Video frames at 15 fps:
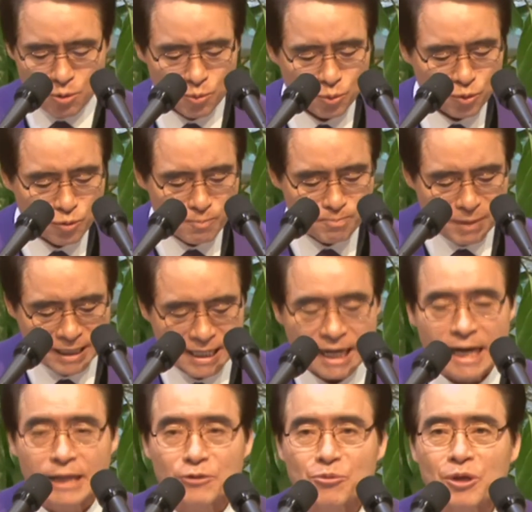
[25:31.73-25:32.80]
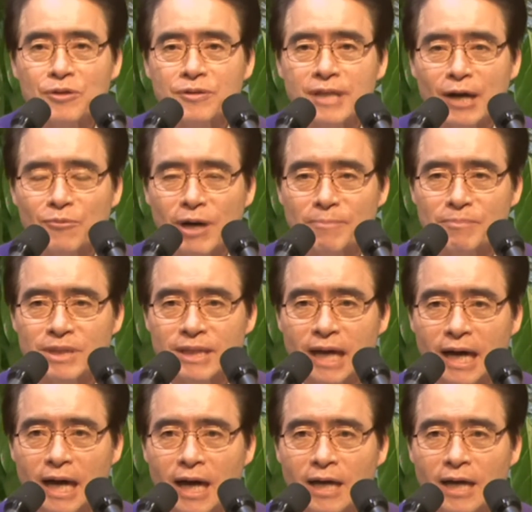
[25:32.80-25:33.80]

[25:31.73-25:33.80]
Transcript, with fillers: 울음바다가 되었다고 합니다.